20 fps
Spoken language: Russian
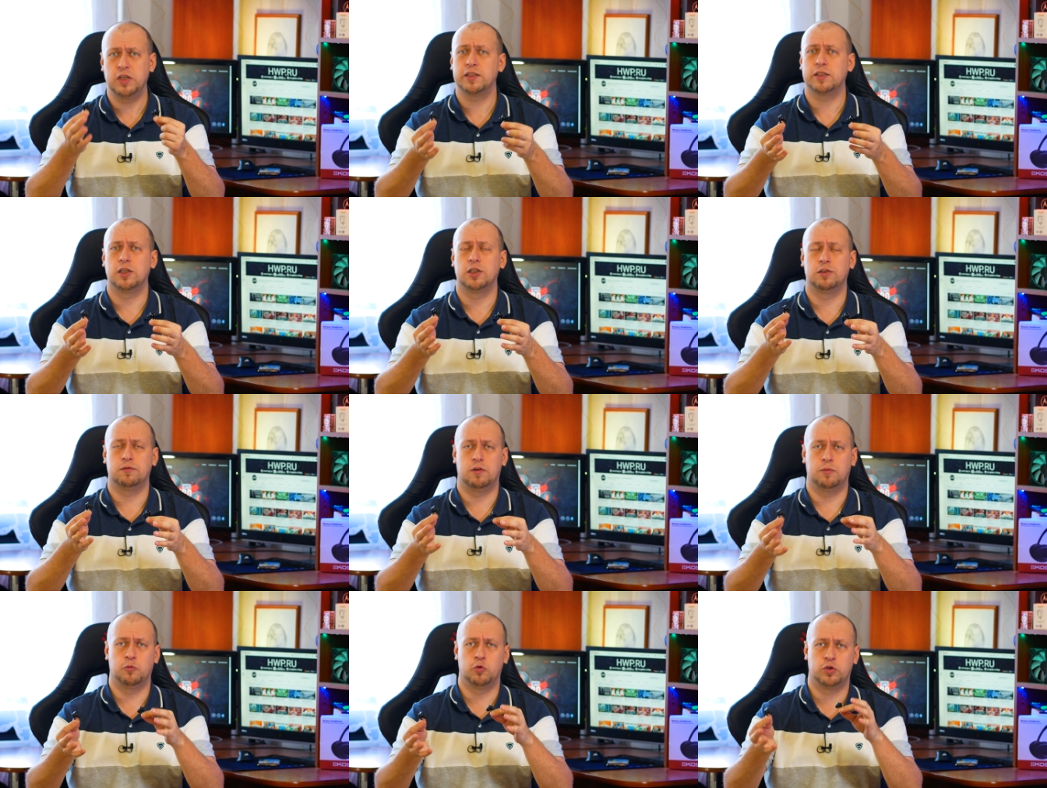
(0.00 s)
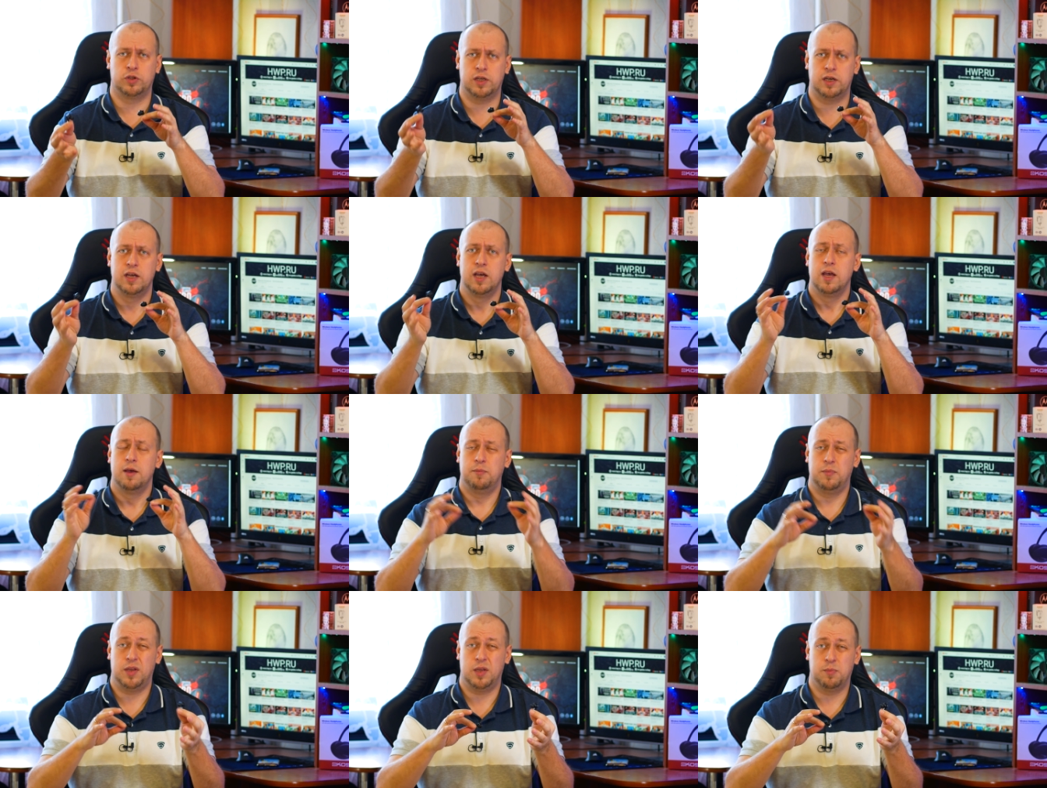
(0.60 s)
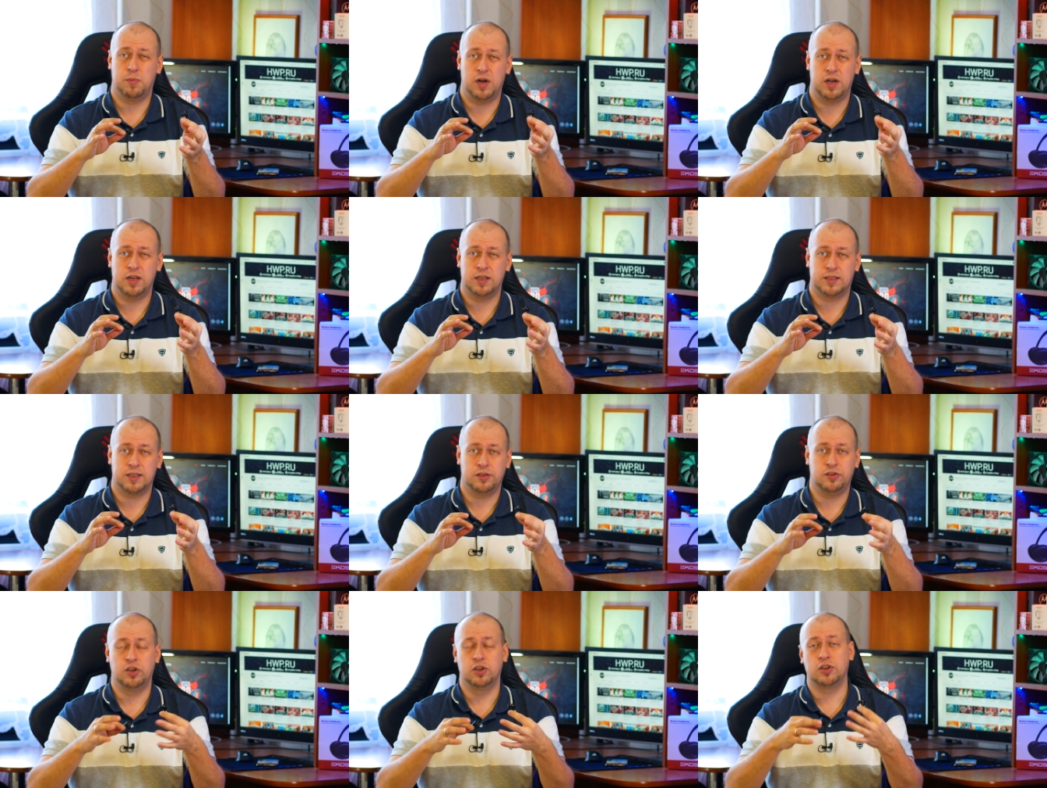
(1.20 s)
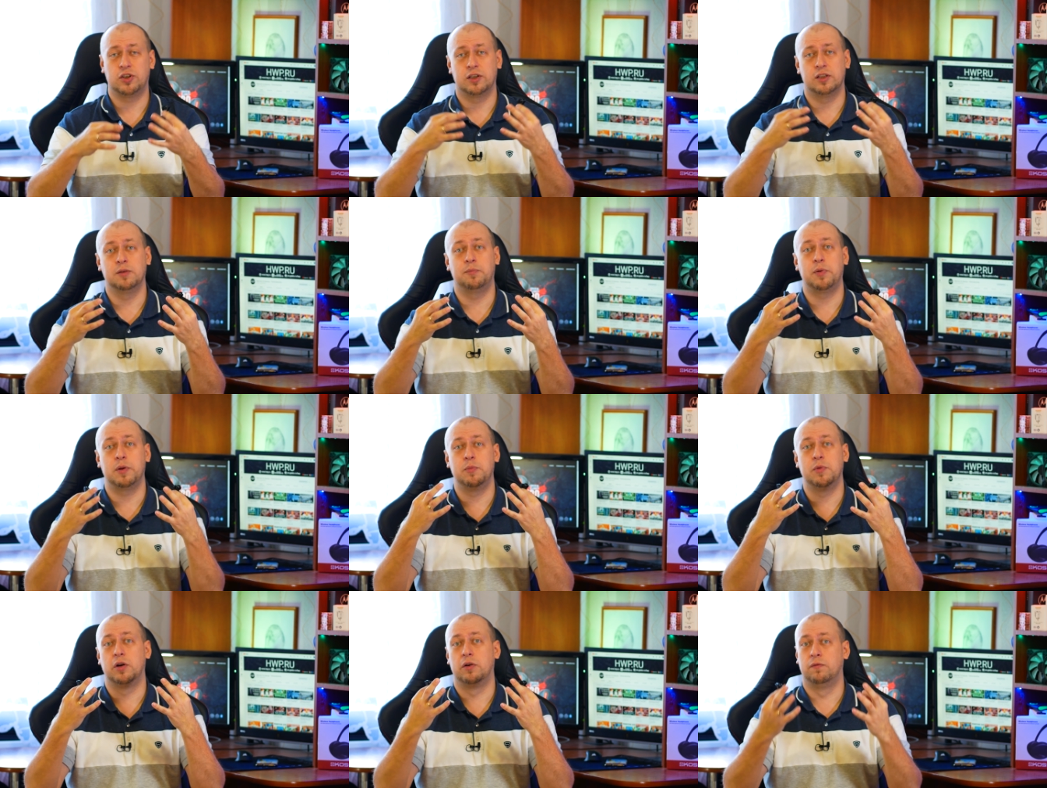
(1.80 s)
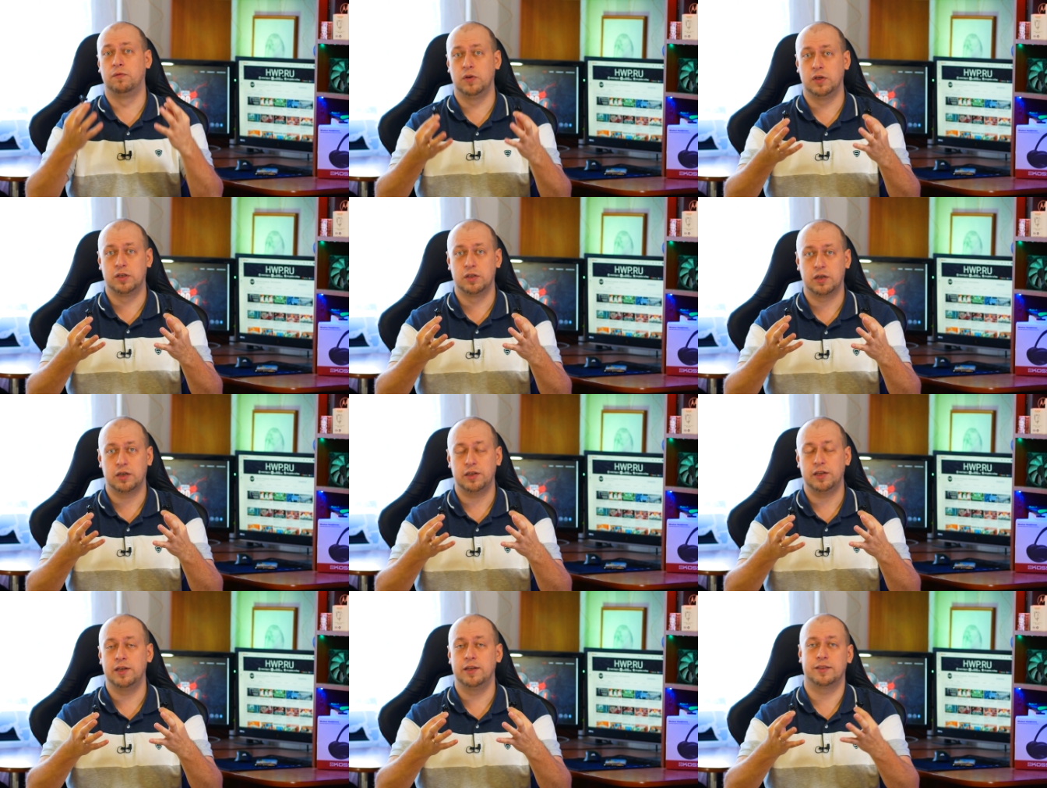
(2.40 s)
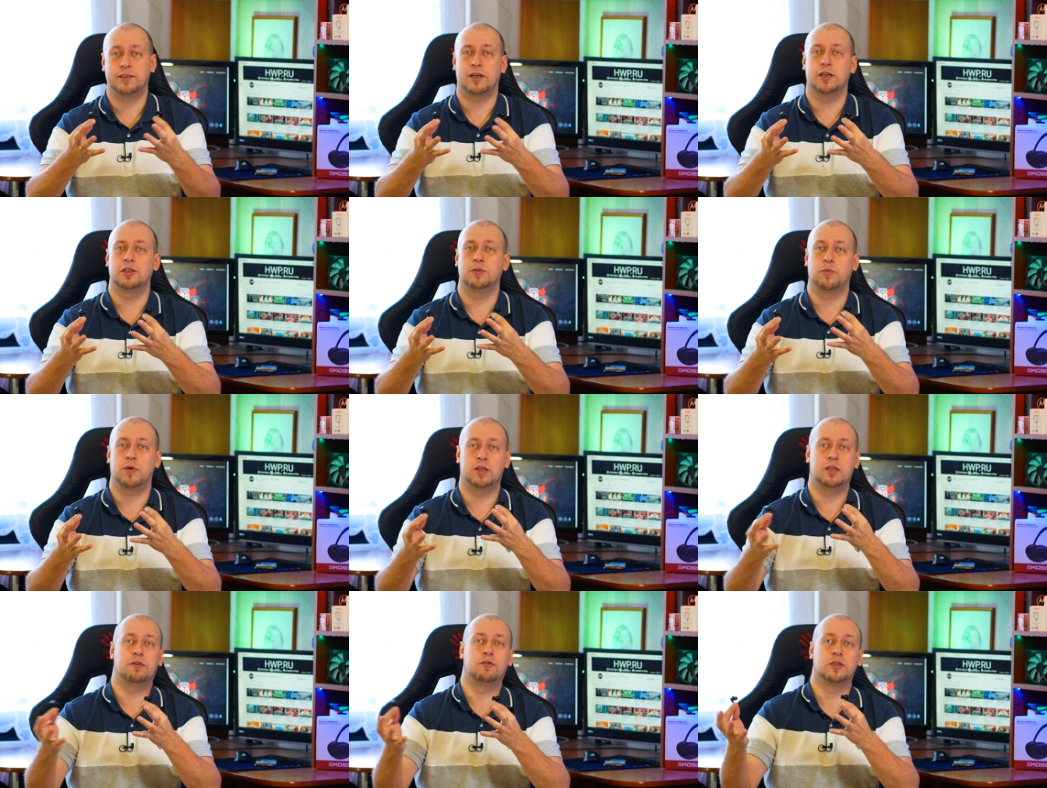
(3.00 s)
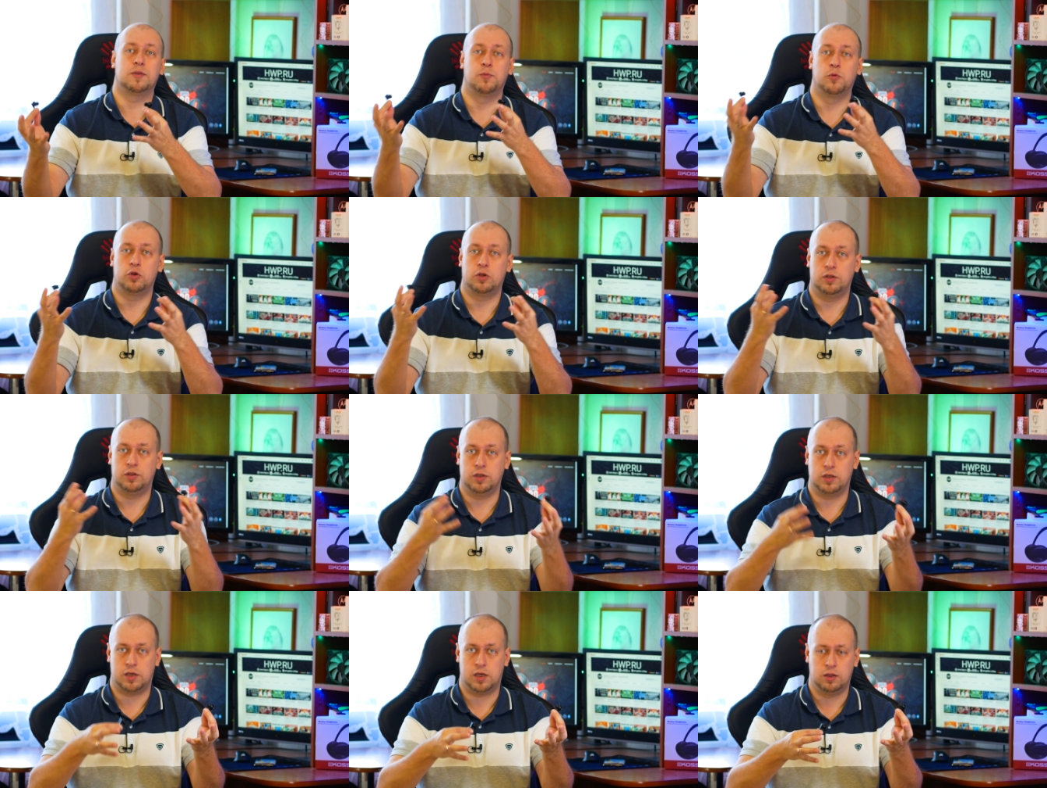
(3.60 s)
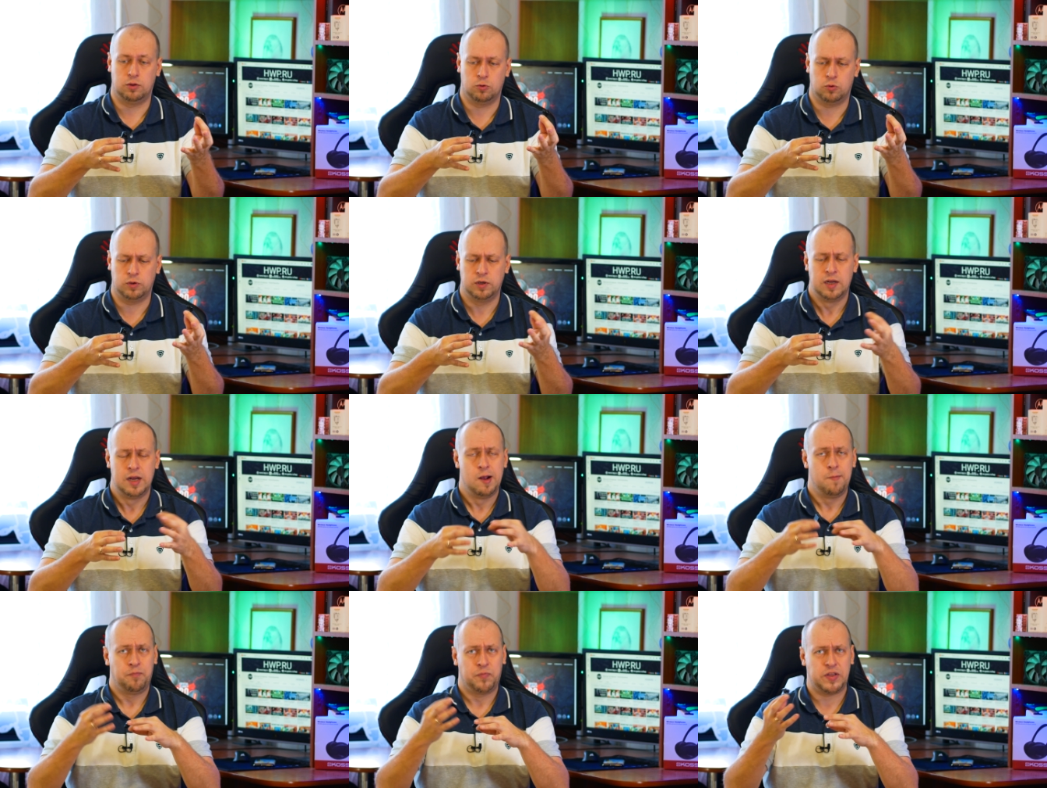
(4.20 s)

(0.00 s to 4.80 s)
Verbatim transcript: Если же вам нужна минимальная задержка, например, в играх или, скажем, когда вы смотрите кино,